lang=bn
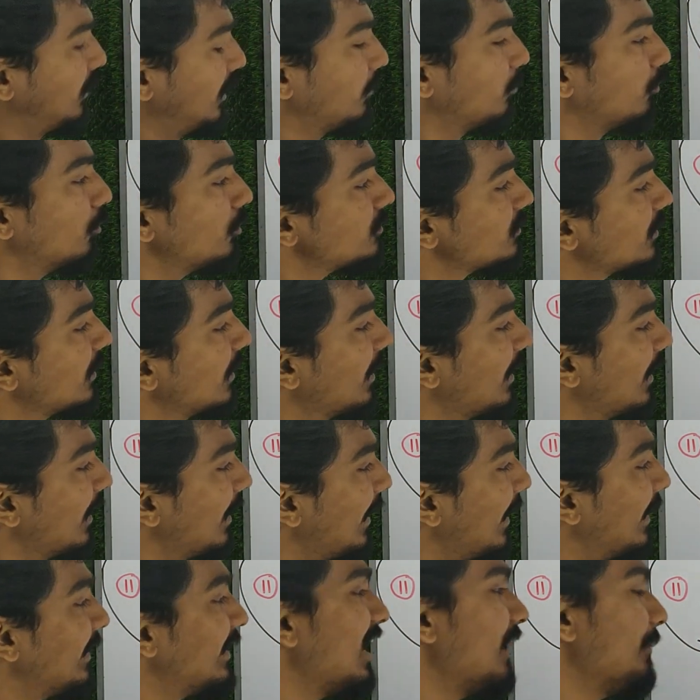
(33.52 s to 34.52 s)
অতিভুজ
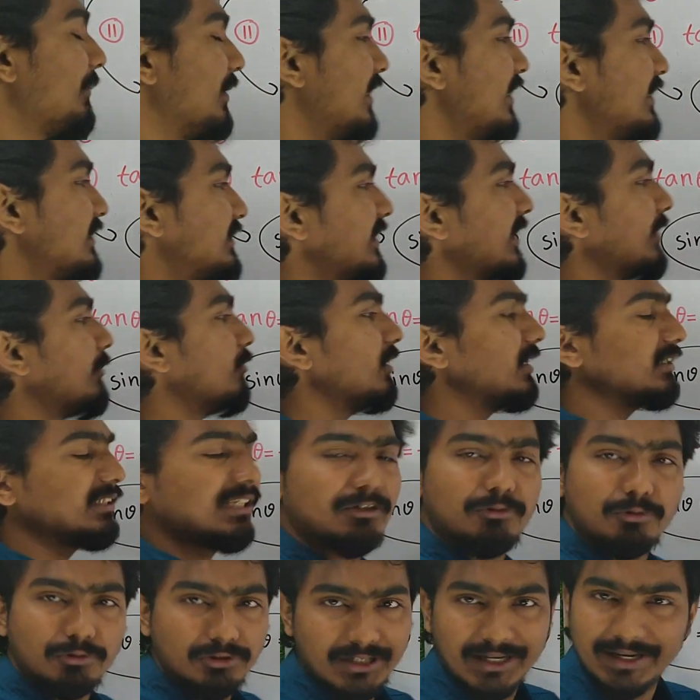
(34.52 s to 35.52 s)
এটা আমি ইচ্ছা করলে
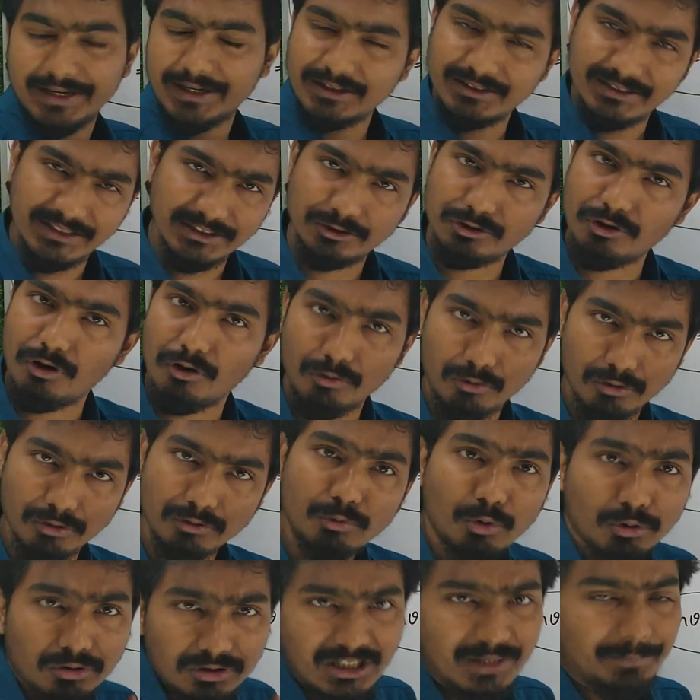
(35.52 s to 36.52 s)
যে কোনো জায়গায় একটা চিত্র অঙ্কন
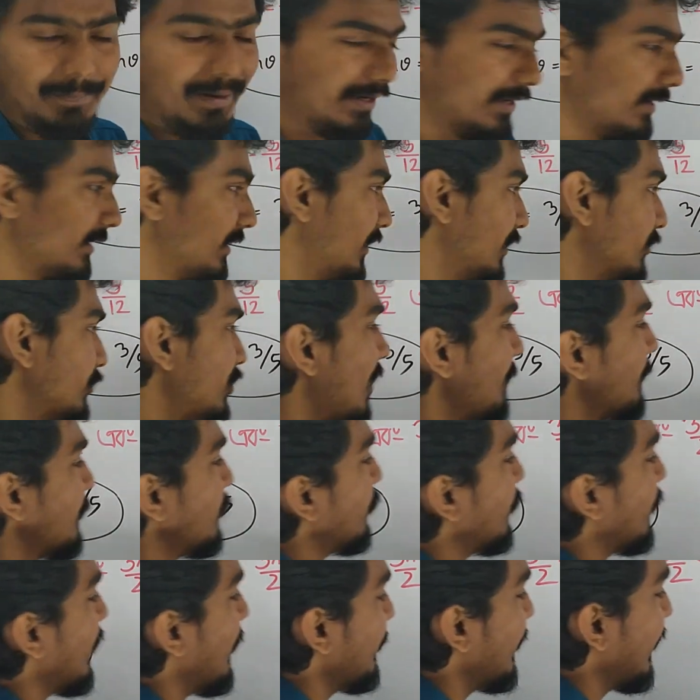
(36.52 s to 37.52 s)
করতে পারি তা আমি
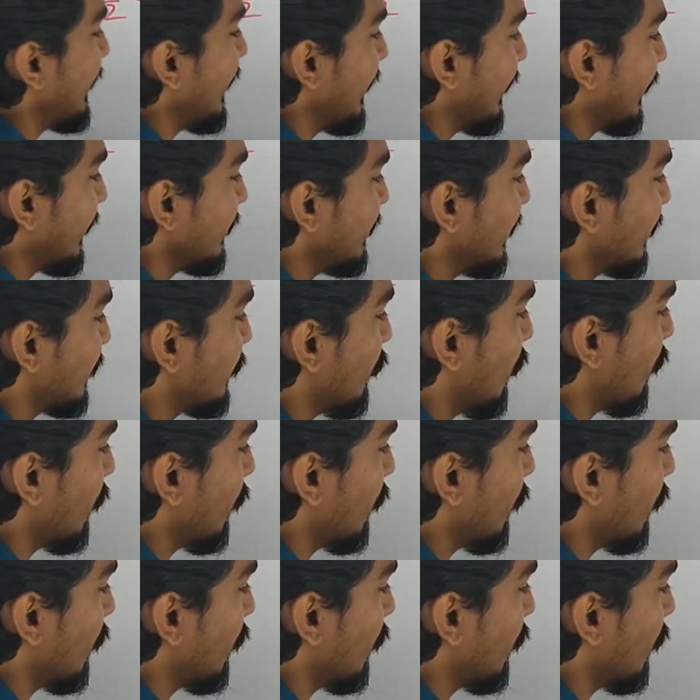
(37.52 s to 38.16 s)
ধরেন আমি এখানে একটা চিত্র